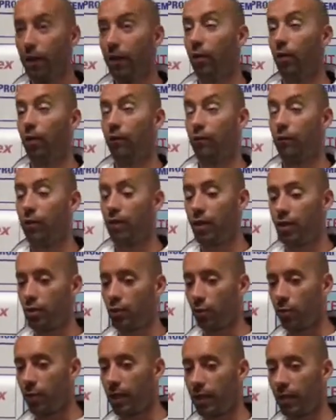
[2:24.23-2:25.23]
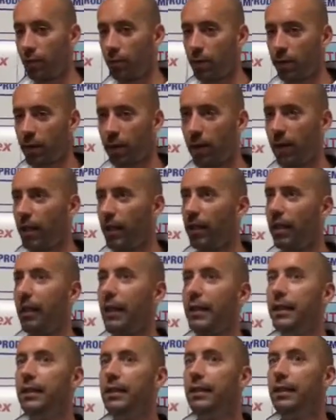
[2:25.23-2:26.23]
ovvio del risultato perché
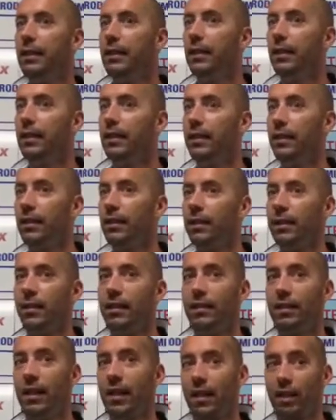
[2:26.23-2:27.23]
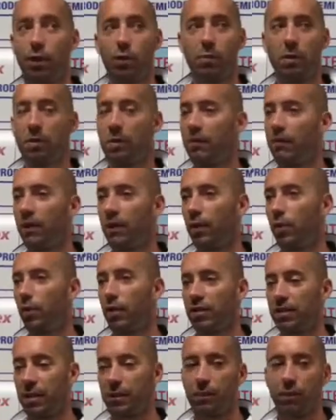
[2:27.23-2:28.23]
eh, l'idea che dobbiamo avere noi è
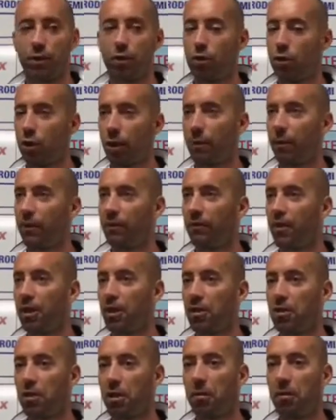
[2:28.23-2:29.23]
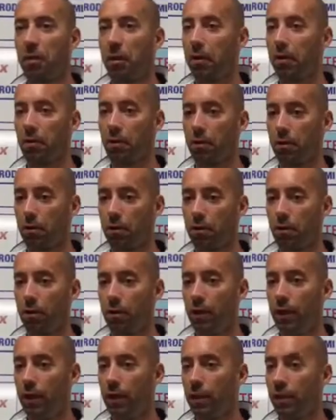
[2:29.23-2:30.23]
sempre di giocare per vincere, però
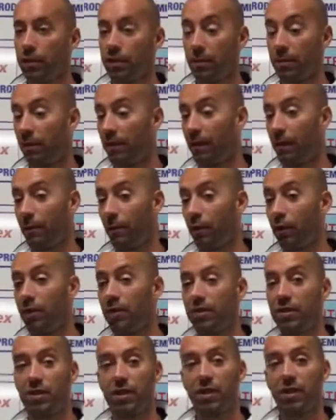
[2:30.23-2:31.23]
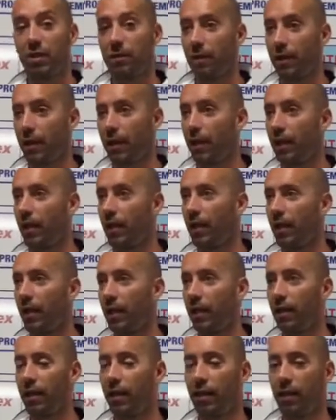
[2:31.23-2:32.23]
sapevamo le
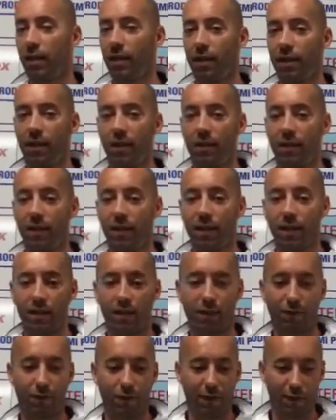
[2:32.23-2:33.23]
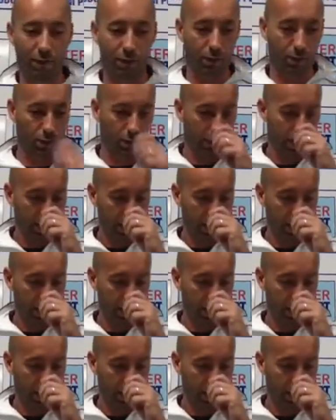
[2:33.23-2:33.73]
perché eh, al di là del fatto